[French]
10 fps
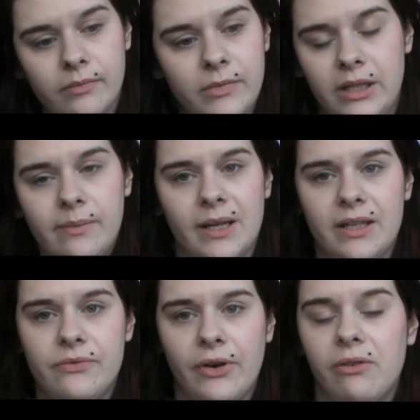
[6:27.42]
il est
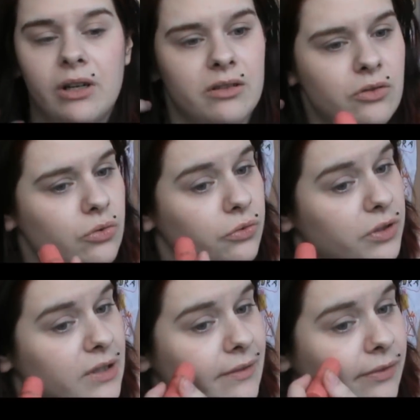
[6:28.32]
magnifique, enfin voilà, je trouve
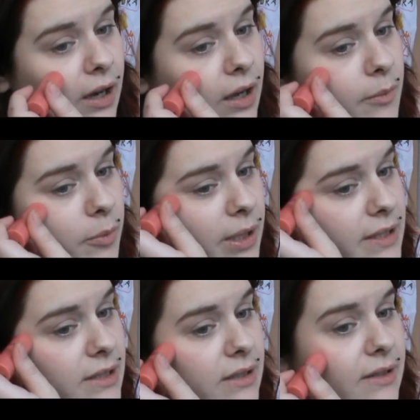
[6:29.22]
que c'est vraiment
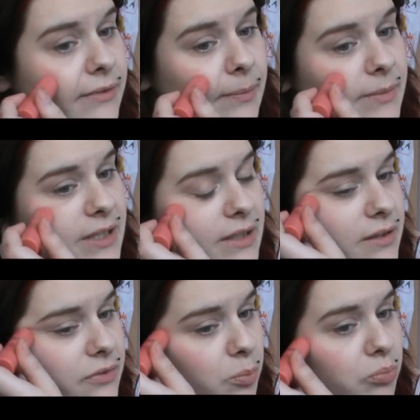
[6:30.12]
pratique, ça fait un petit
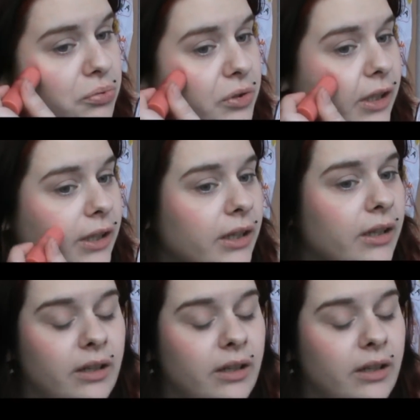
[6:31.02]
effet poudré,